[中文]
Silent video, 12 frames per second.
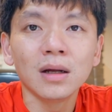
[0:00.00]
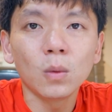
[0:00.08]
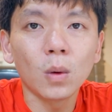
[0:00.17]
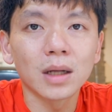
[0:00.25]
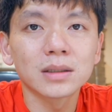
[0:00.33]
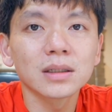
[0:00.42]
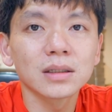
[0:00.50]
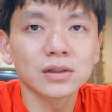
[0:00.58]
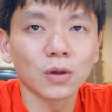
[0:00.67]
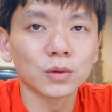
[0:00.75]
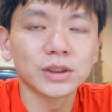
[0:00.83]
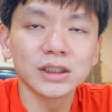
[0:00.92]
哇，这个
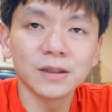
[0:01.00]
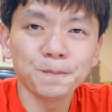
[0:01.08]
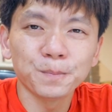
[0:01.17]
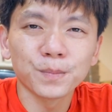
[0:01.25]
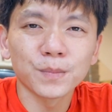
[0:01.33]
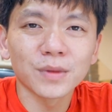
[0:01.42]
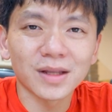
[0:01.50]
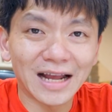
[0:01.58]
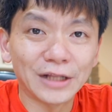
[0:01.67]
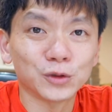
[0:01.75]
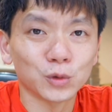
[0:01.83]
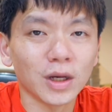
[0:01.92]
手机
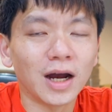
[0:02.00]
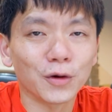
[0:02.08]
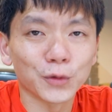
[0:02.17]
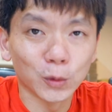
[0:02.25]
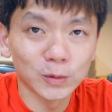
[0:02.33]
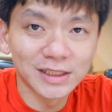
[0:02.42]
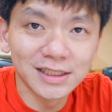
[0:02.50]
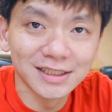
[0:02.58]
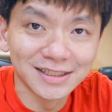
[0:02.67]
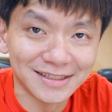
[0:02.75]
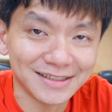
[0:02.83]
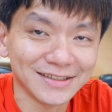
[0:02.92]
感觉好有
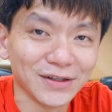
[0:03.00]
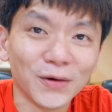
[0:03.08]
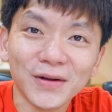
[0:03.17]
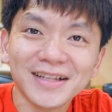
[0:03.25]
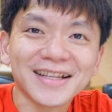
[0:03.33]
气质哦。